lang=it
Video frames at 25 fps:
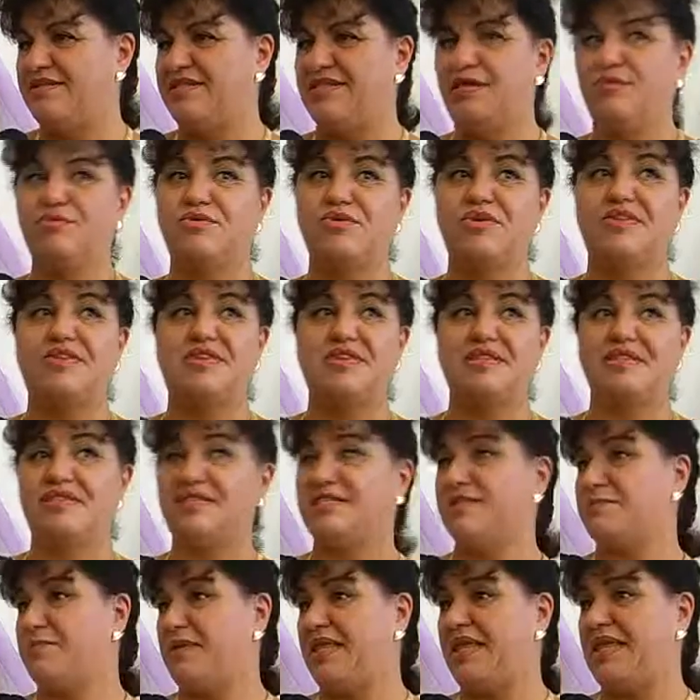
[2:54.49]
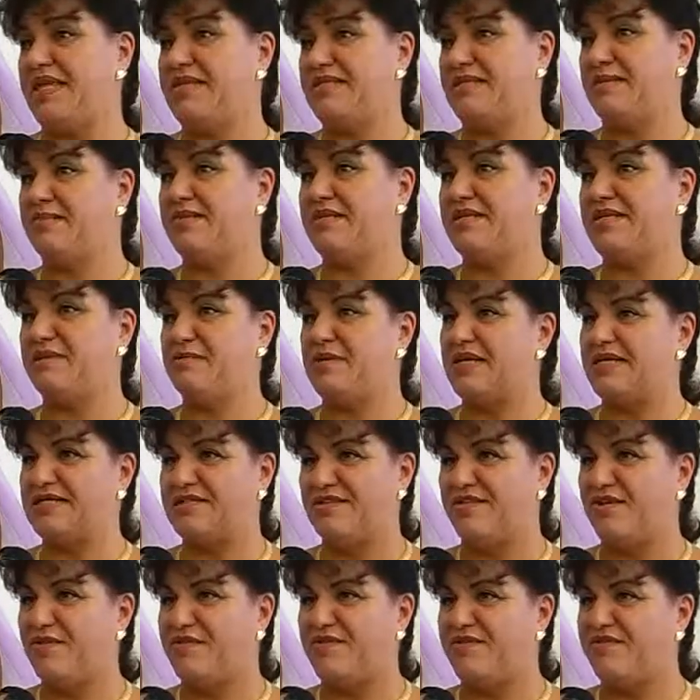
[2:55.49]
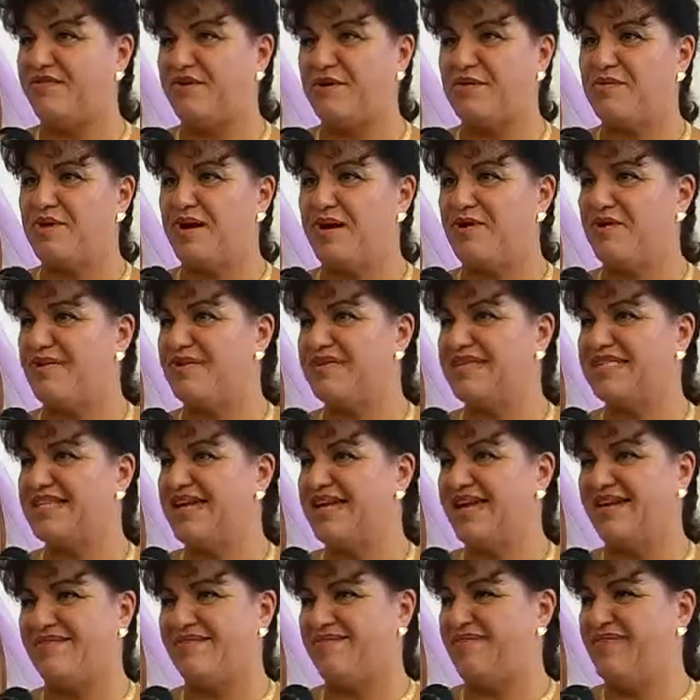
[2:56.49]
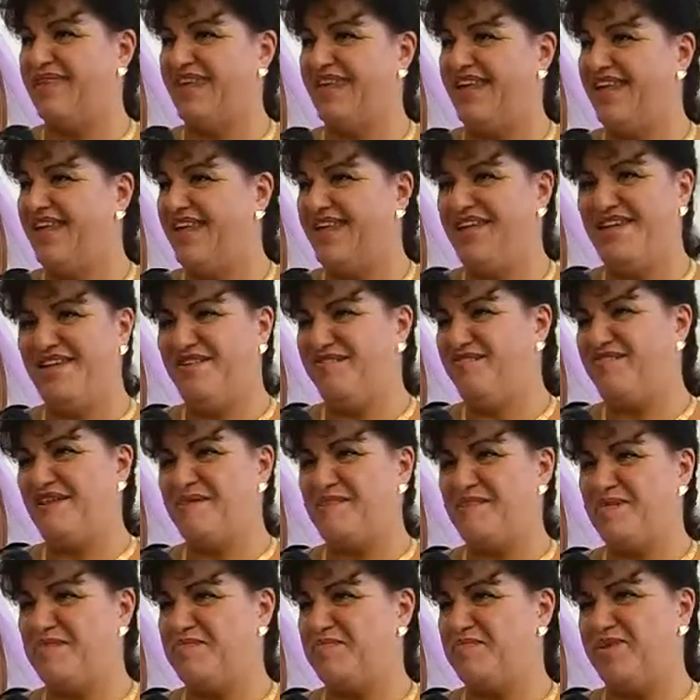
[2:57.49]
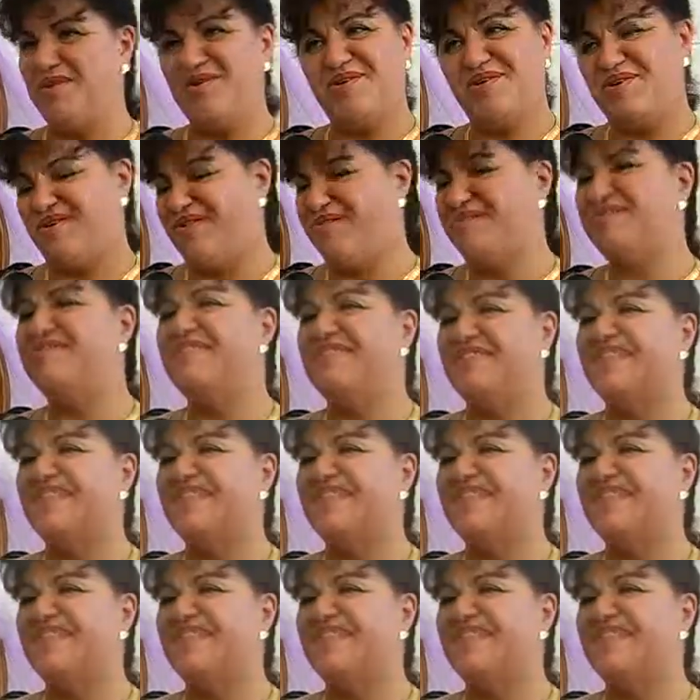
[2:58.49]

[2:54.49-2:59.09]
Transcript: Se uno dovesse aspettare sempre l'ispirazione per fare qualcosa fai ben poco.